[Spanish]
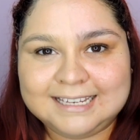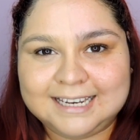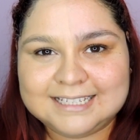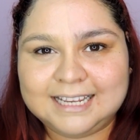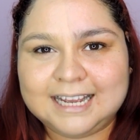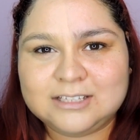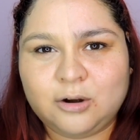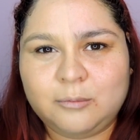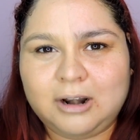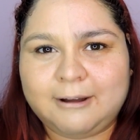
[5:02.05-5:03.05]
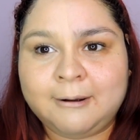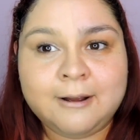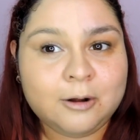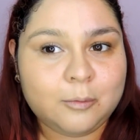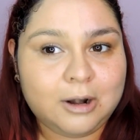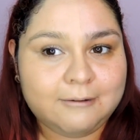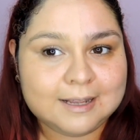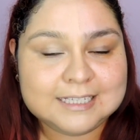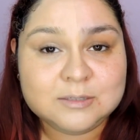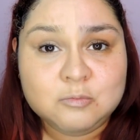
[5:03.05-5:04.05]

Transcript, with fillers: Y en este caso como la, como la base es